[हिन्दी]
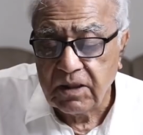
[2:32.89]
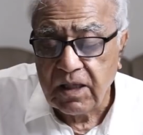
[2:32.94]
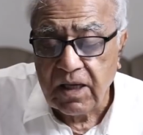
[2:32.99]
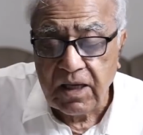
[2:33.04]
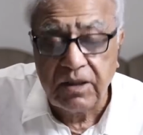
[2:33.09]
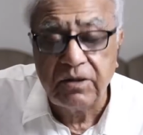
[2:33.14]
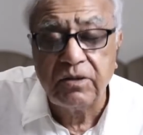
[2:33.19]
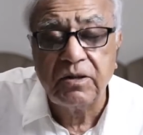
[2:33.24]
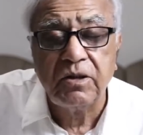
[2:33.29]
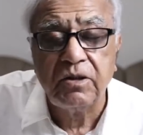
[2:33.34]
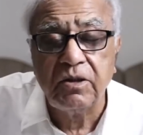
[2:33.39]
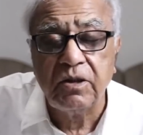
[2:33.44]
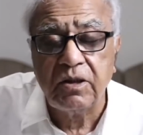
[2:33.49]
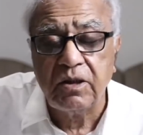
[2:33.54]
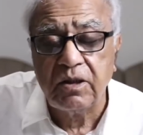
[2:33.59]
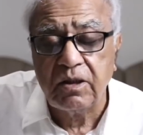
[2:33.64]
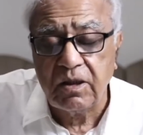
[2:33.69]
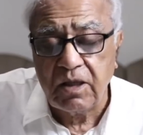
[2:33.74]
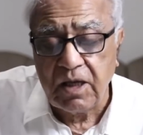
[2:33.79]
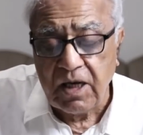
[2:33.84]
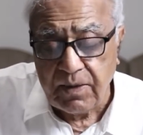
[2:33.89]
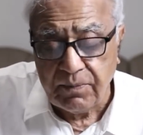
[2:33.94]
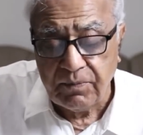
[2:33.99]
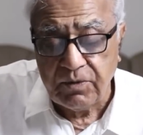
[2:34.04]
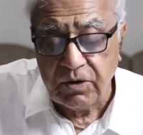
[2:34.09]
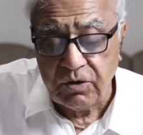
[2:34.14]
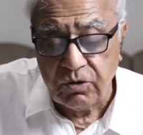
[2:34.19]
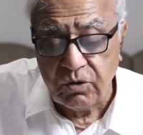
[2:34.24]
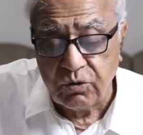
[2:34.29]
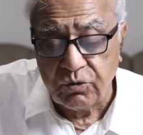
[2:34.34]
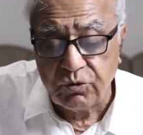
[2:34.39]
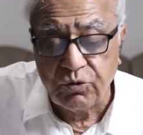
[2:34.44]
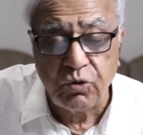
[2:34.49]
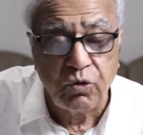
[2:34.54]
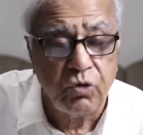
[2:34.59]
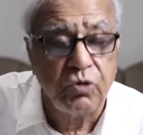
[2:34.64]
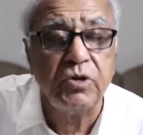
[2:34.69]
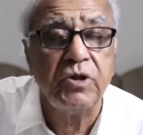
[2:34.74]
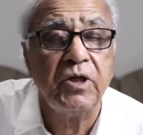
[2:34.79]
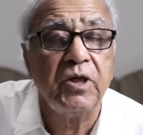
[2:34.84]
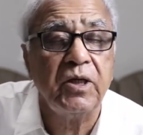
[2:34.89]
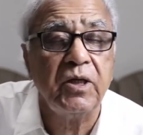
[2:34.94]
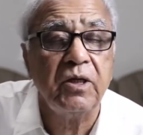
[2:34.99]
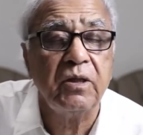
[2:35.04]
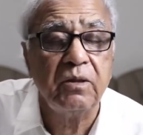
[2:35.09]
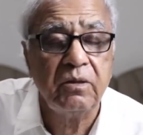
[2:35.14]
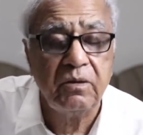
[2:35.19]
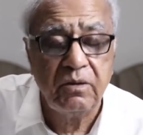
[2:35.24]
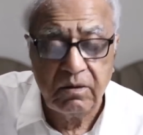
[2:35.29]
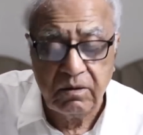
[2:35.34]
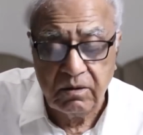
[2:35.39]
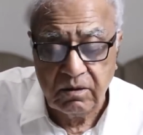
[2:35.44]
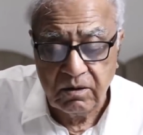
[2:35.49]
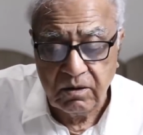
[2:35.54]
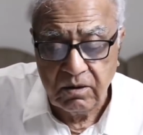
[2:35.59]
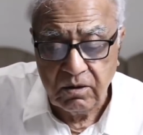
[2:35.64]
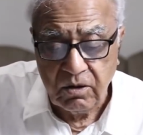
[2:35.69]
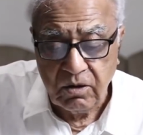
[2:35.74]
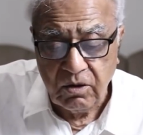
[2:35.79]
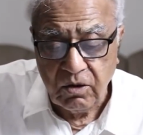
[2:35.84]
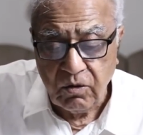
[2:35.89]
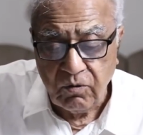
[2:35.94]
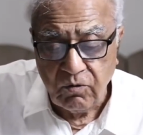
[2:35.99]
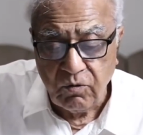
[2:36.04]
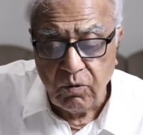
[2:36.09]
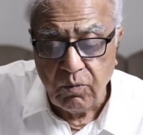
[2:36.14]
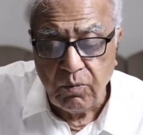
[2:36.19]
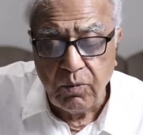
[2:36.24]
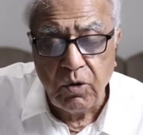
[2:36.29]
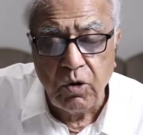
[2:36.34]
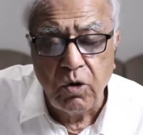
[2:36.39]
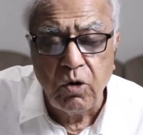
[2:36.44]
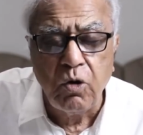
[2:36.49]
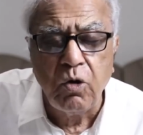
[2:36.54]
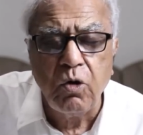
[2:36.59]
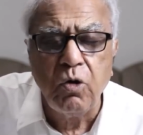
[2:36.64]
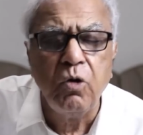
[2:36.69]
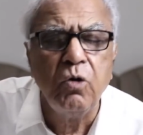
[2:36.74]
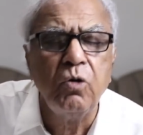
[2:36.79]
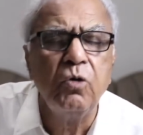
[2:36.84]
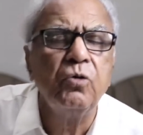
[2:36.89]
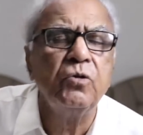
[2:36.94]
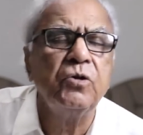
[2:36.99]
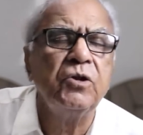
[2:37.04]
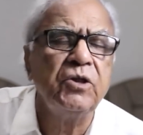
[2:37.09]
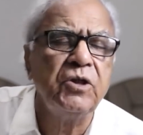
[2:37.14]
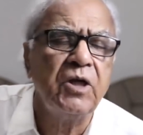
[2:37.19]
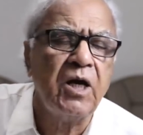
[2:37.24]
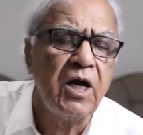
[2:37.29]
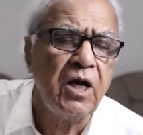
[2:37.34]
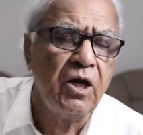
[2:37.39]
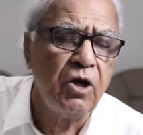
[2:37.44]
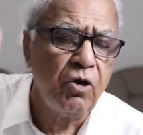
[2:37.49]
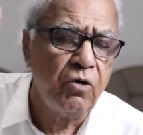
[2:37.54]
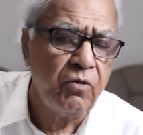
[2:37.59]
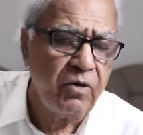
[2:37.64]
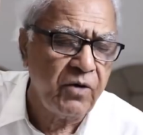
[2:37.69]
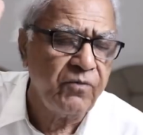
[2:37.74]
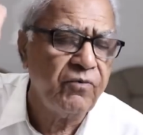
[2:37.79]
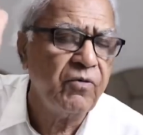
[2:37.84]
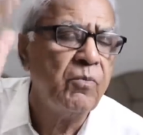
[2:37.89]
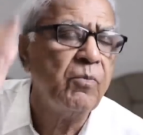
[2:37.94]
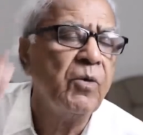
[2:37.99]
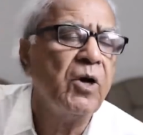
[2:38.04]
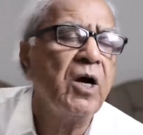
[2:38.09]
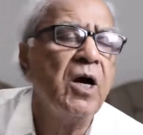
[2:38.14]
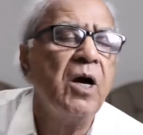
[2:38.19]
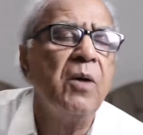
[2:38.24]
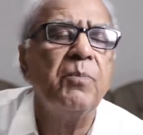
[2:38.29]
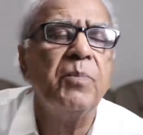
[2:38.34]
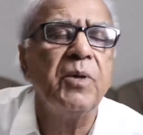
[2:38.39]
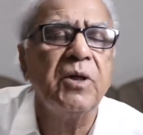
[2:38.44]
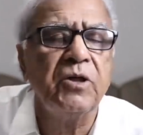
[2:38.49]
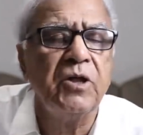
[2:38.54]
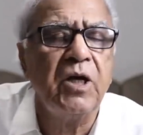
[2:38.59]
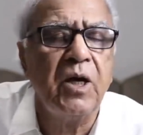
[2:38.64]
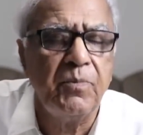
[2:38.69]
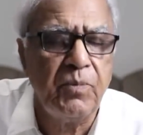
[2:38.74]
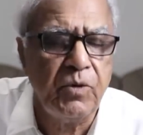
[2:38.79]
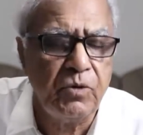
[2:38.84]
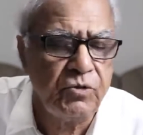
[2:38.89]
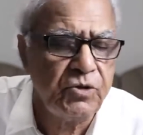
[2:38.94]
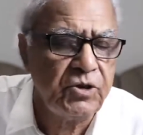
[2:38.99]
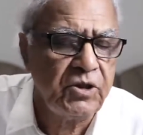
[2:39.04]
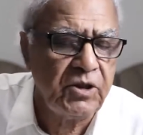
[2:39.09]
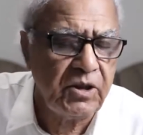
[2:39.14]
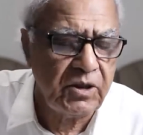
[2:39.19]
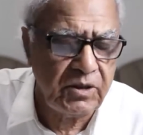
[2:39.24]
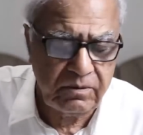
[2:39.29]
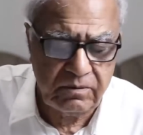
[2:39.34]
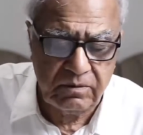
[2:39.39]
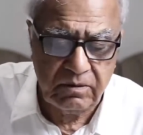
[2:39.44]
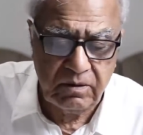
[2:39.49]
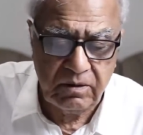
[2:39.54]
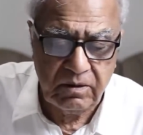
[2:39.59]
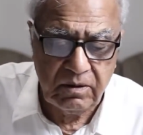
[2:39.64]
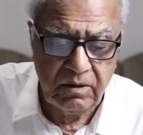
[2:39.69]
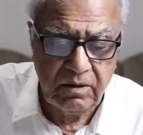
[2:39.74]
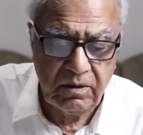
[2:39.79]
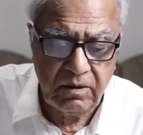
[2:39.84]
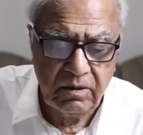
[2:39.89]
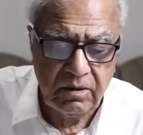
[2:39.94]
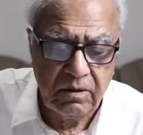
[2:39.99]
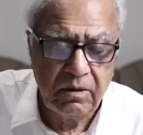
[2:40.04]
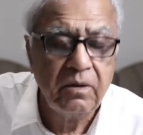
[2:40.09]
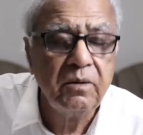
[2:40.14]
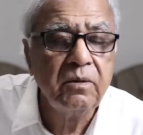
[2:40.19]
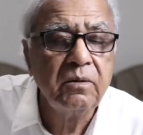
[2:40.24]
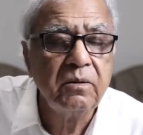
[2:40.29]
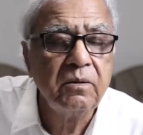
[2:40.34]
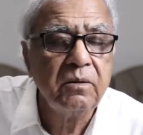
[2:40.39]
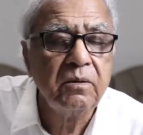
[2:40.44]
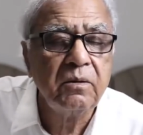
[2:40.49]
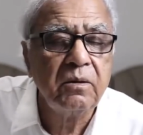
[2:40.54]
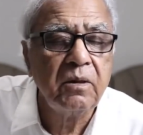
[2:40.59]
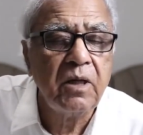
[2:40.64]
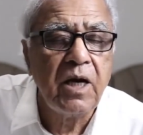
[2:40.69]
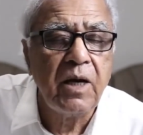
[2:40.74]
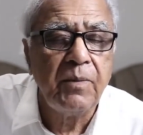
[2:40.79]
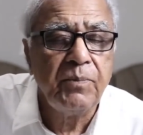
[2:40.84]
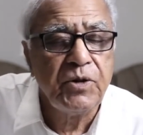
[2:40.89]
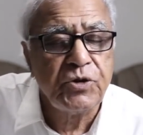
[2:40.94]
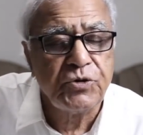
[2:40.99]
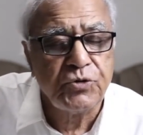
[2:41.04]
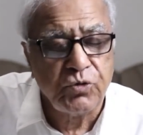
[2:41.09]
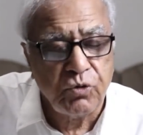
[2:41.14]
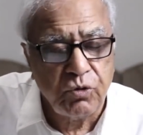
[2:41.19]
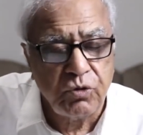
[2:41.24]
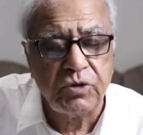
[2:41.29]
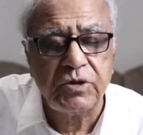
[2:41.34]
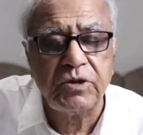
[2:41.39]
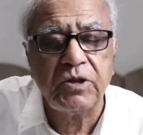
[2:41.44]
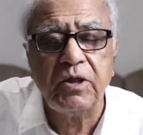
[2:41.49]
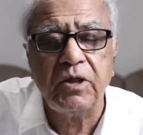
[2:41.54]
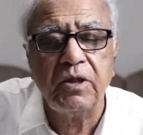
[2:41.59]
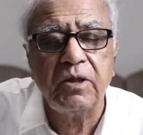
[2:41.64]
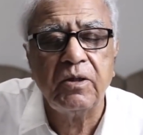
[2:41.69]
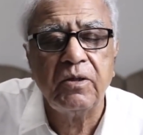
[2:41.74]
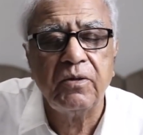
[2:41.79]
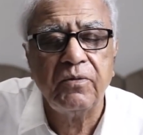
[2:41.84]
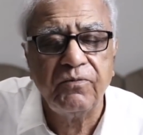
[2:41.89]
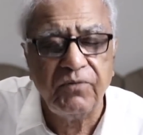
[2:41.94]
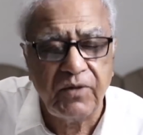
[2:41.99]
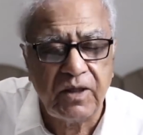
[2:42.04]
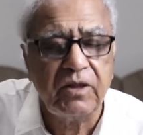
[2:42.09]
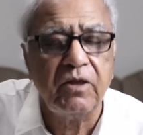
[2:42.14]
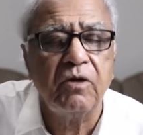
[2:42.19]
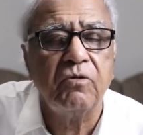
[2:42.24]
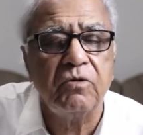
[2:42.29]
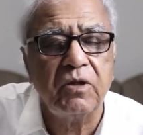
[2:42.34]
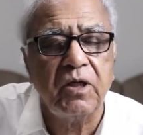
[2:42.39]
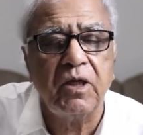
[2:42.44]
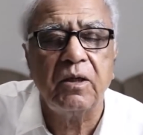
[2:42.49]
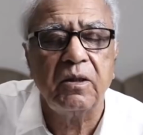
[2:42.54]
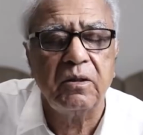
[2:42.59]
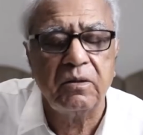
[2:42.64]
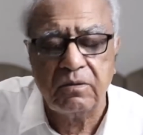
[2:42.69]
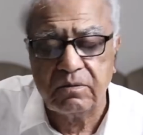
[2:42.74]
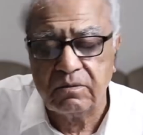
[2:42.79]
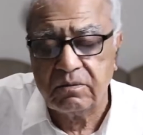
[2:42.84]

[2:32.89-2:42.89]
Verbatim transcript: आज के दिन आपकी जो सोच है वो बहुत ही आला वर्फ मकाम पर जा पहुंची है आप इस सोच से फ़ायदा उठाएं